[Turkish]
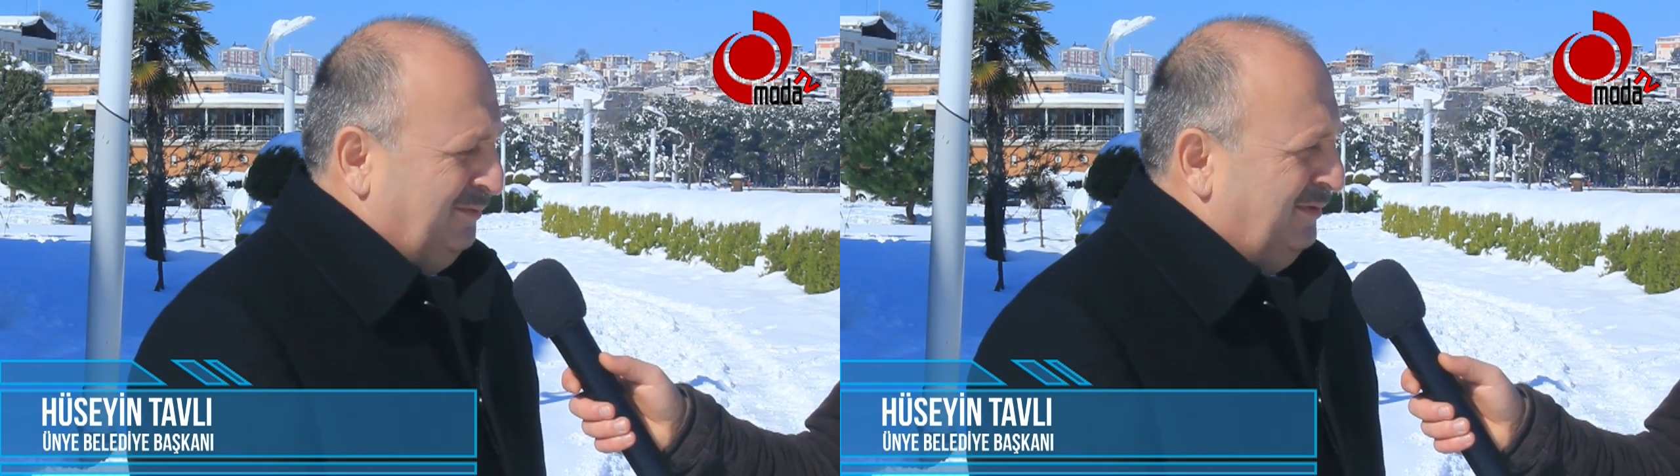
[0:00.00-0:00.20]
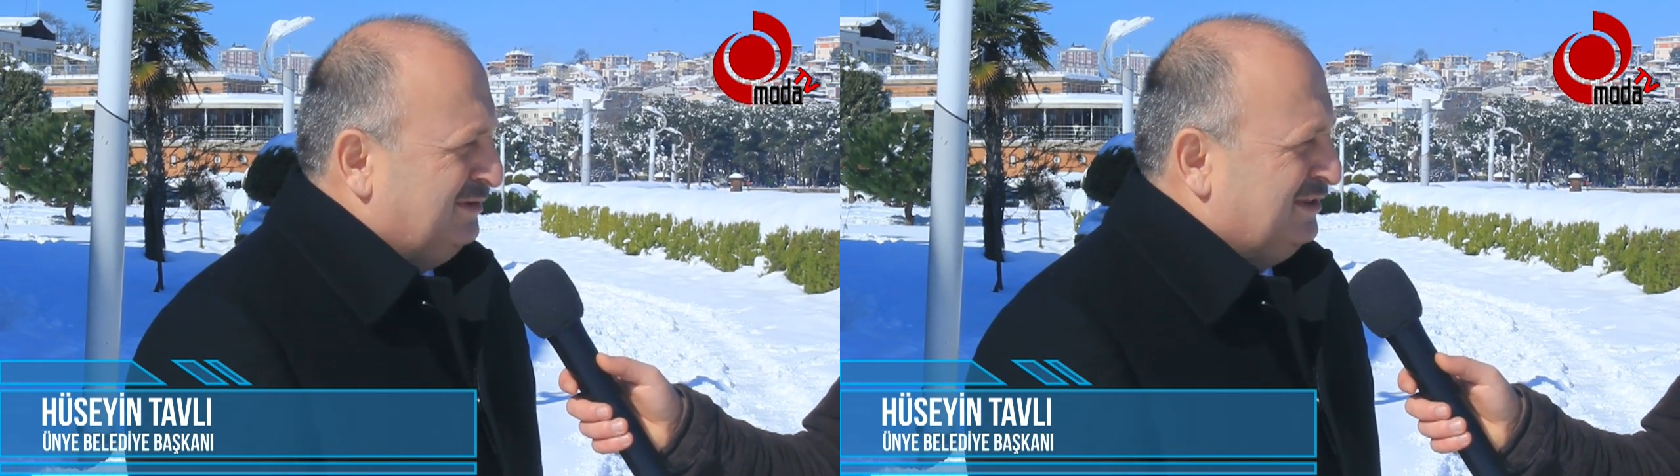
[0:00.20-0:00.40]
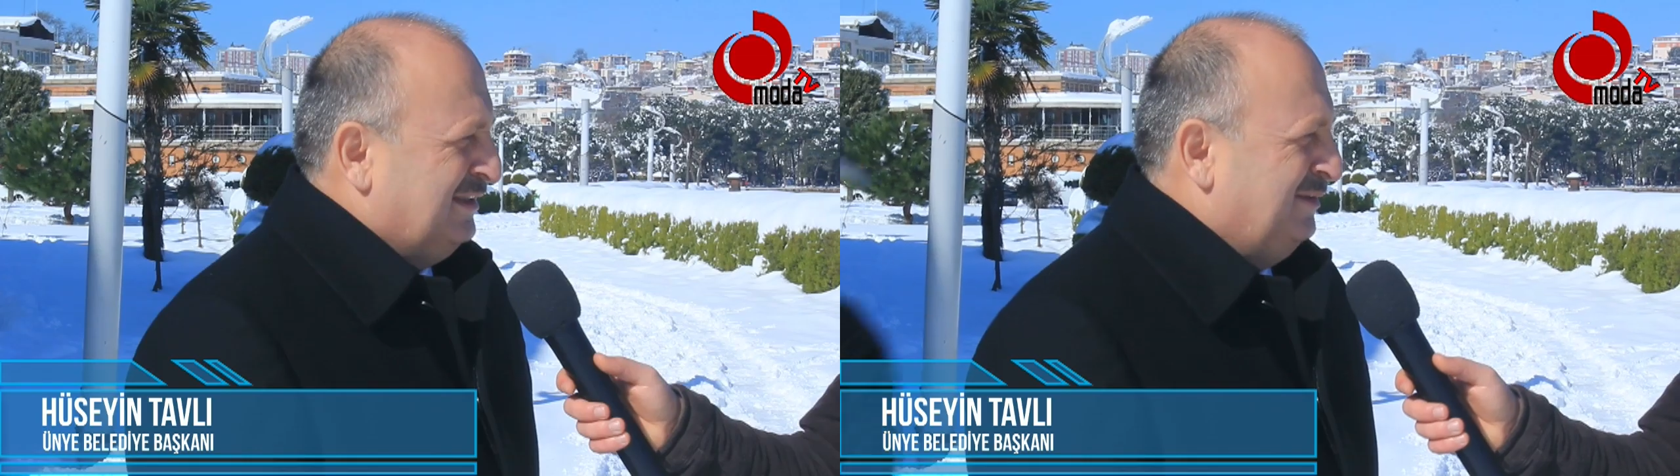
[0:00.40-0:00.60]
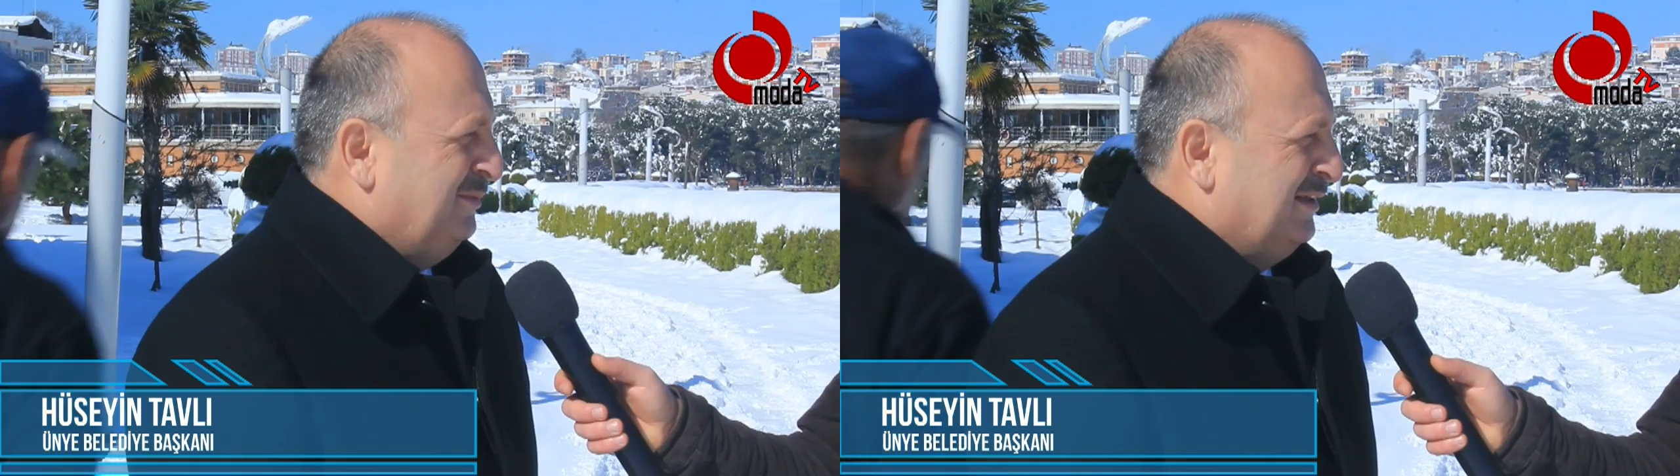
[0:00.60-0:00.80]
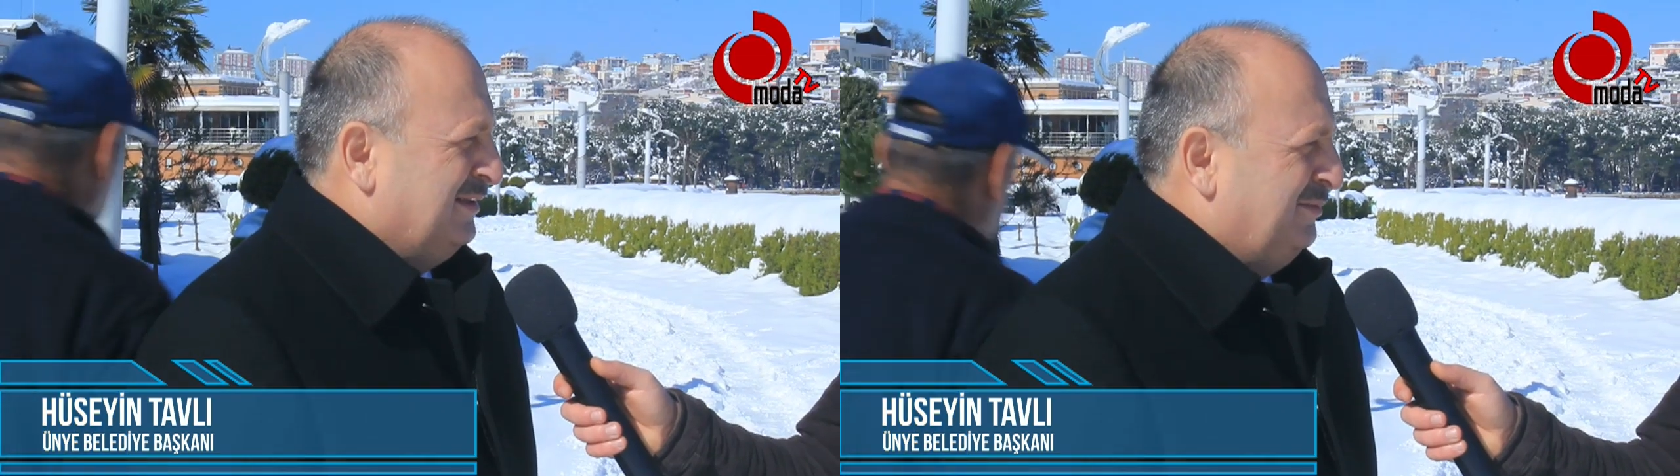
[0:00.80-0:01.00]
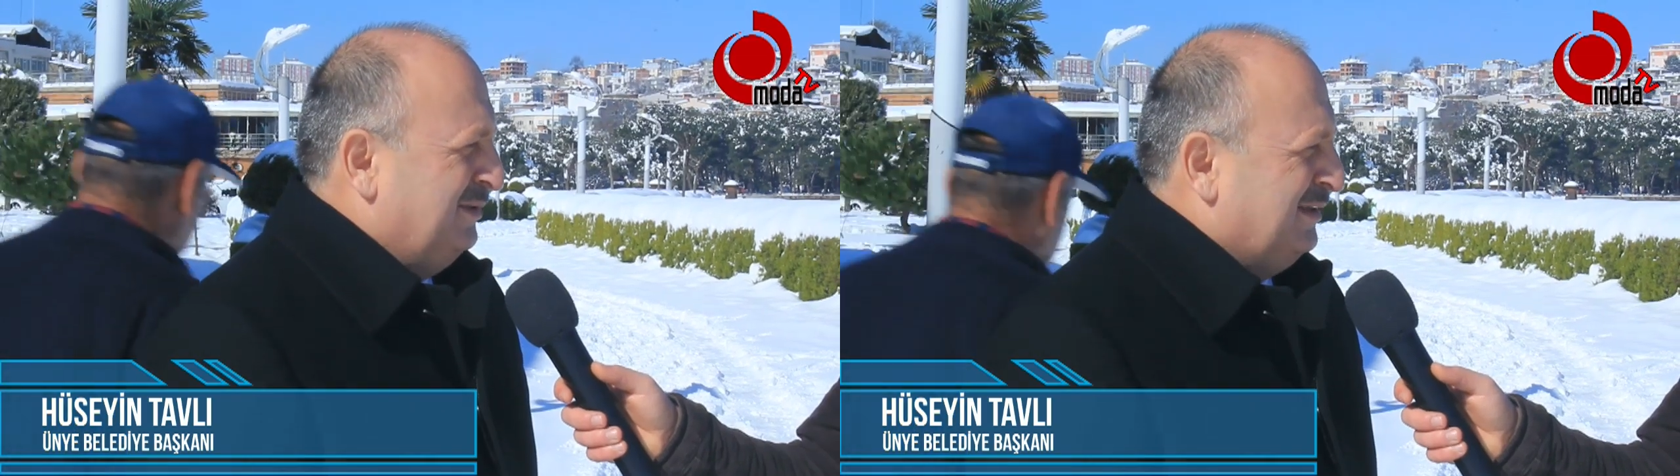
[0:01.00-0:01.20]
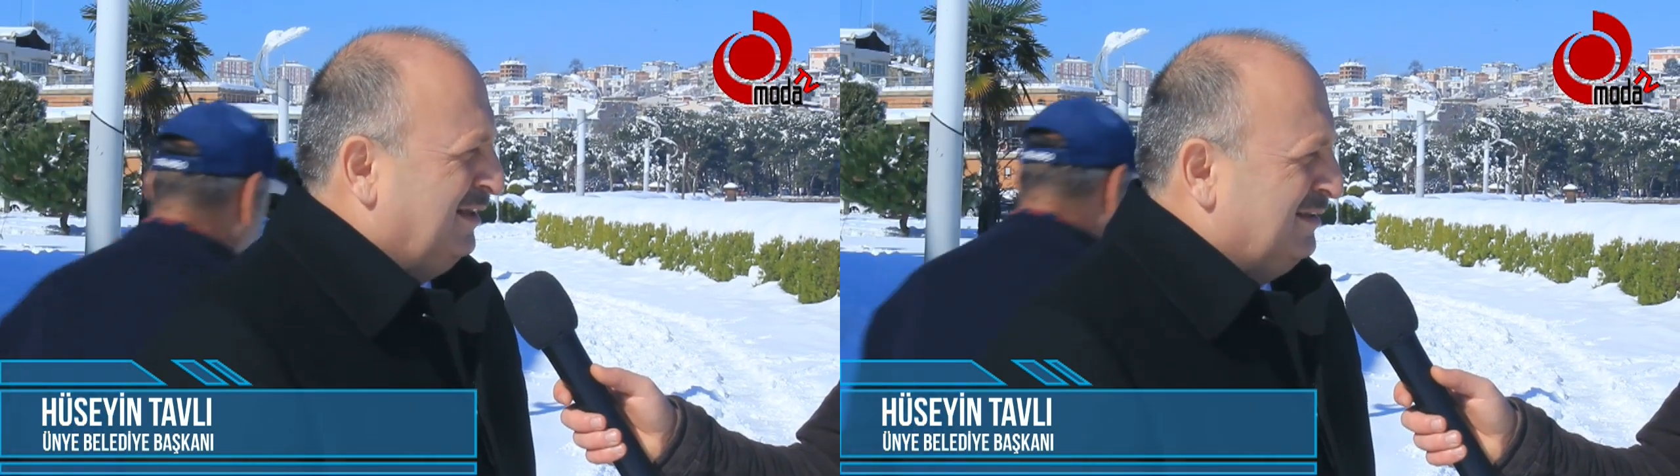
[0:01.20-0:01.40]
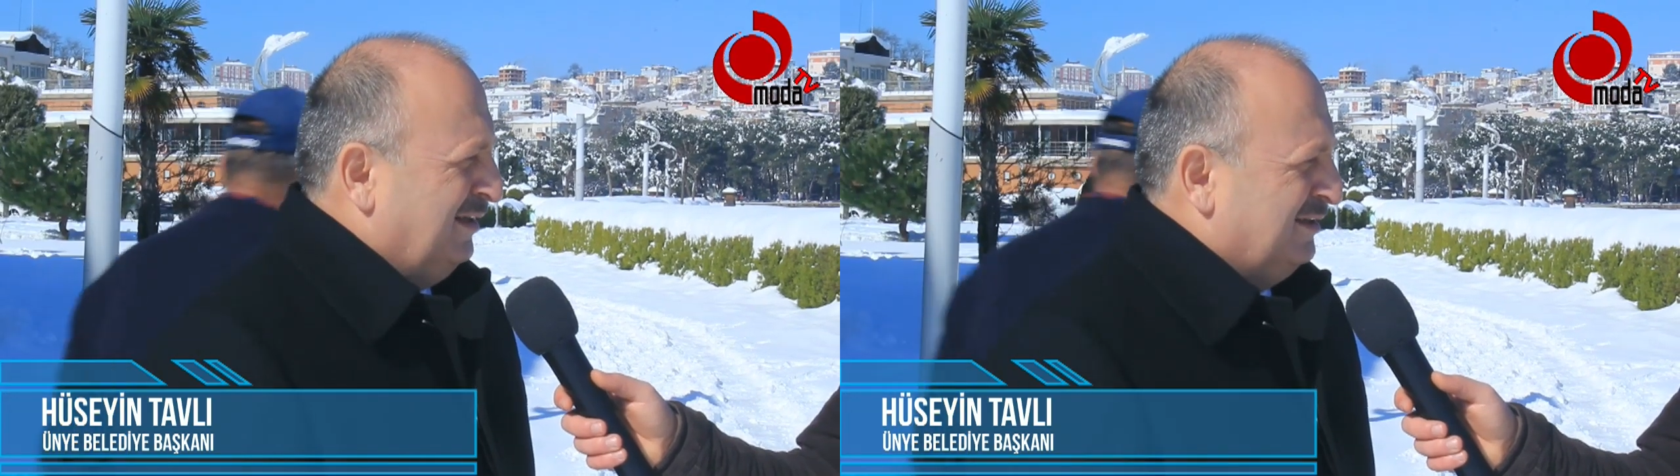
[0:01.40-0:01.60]
ciddi manada bir kar
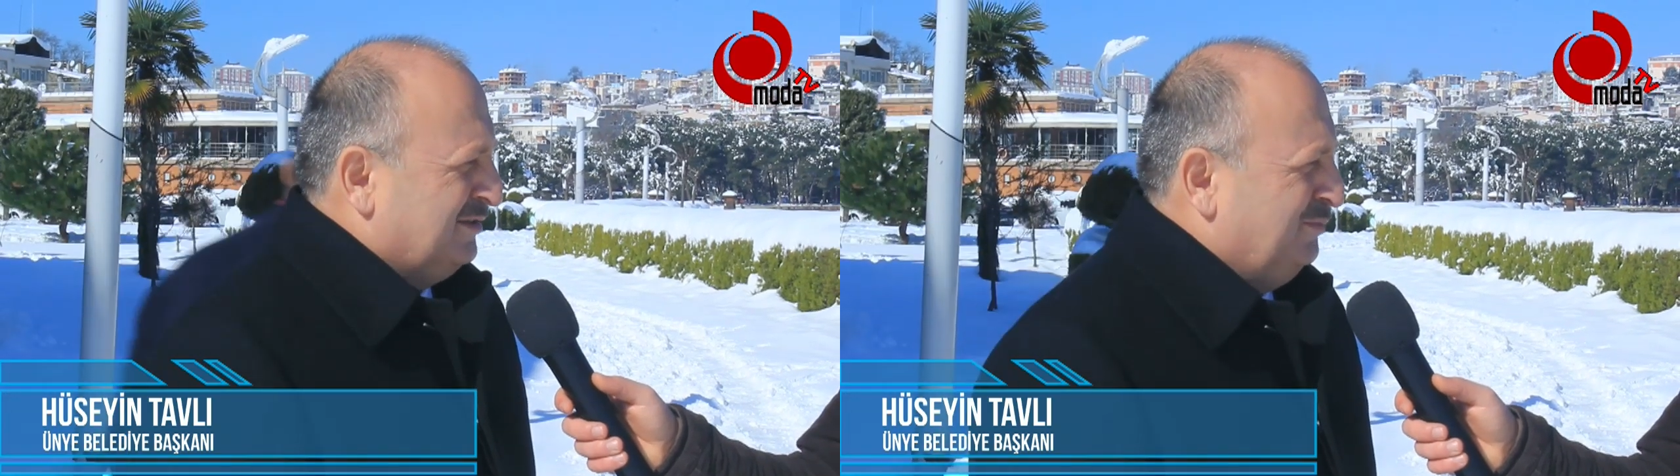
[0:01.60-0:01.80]
yağışı